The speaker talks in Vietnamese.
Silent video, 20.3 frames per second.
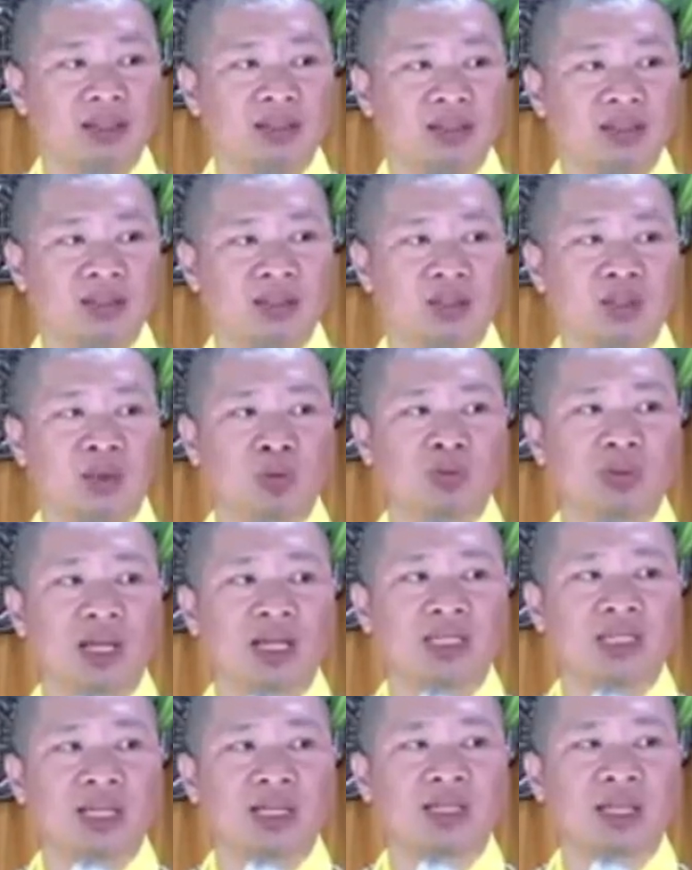hơn,
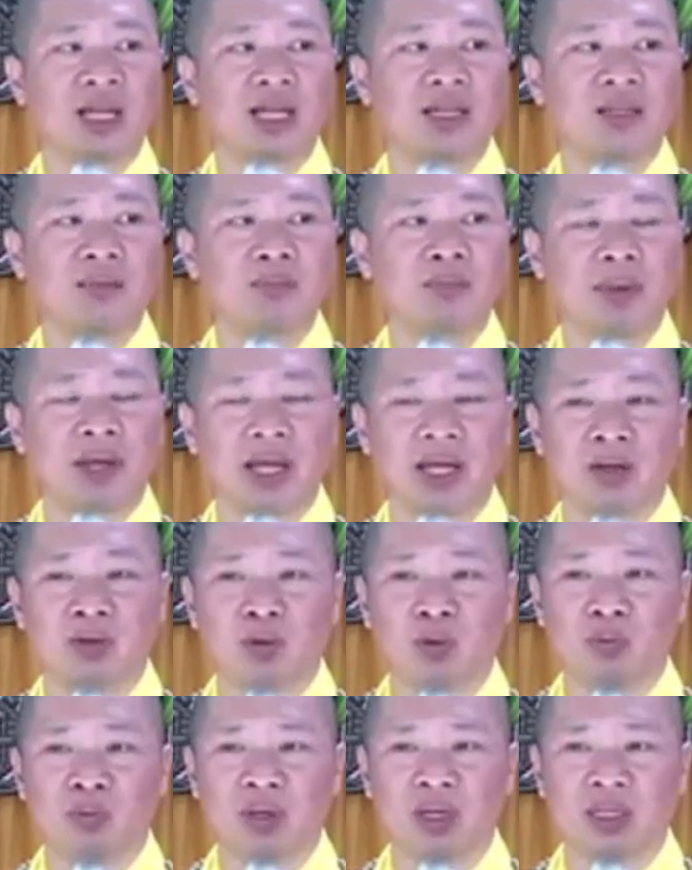chúng ta sẽ thấy
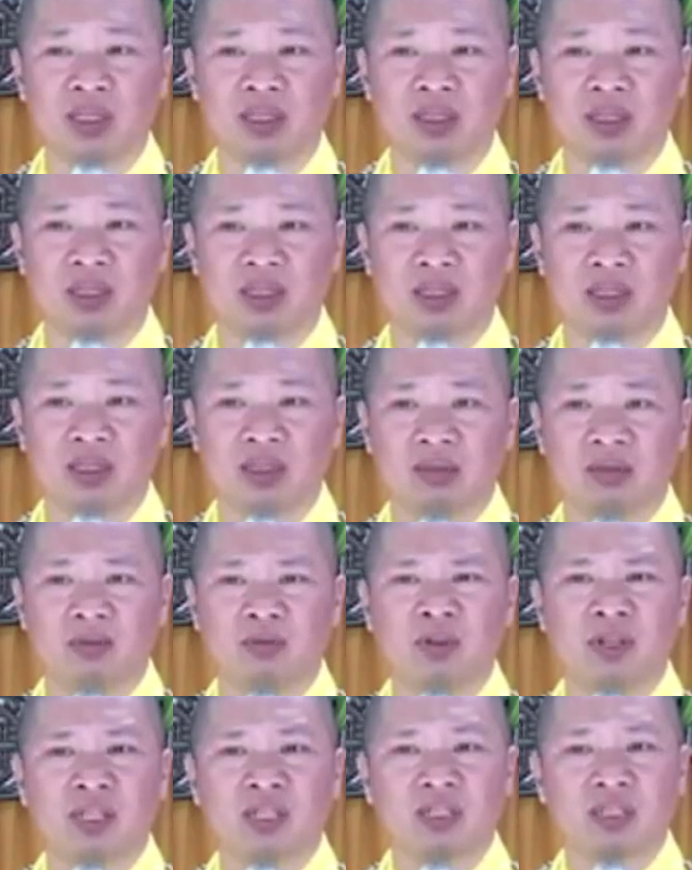mẹ của mình
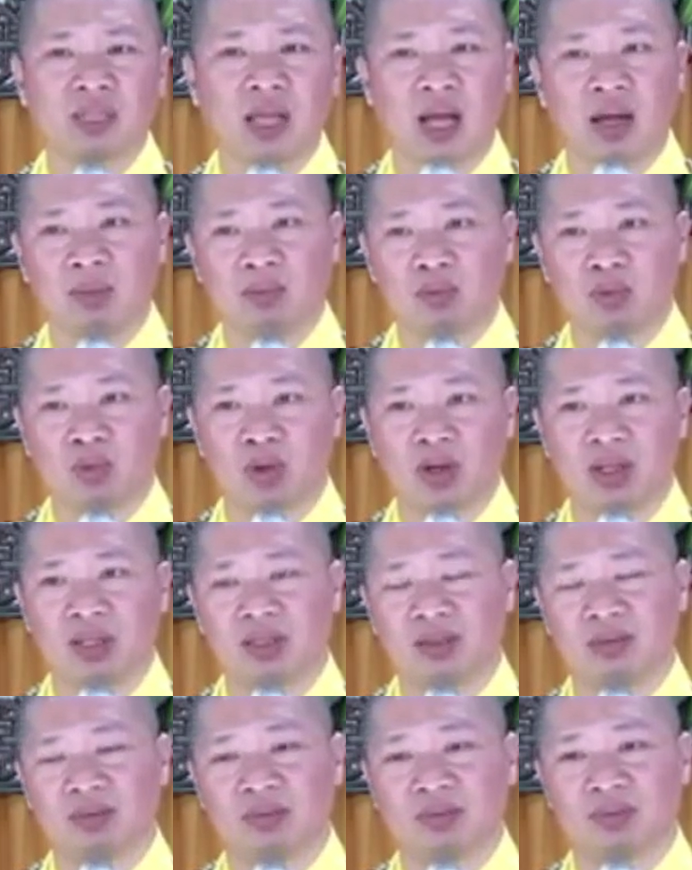phức tạp quá,
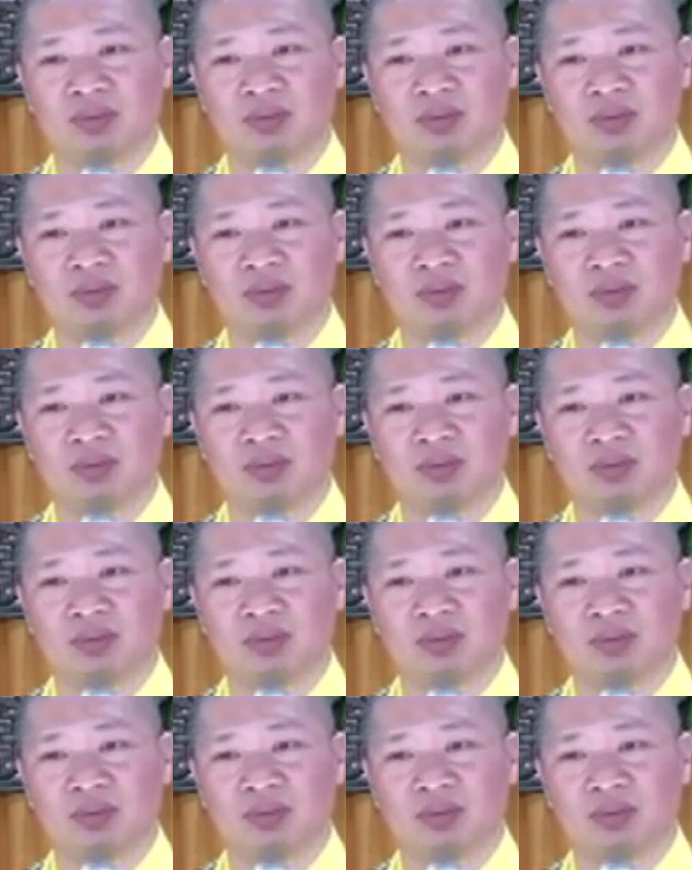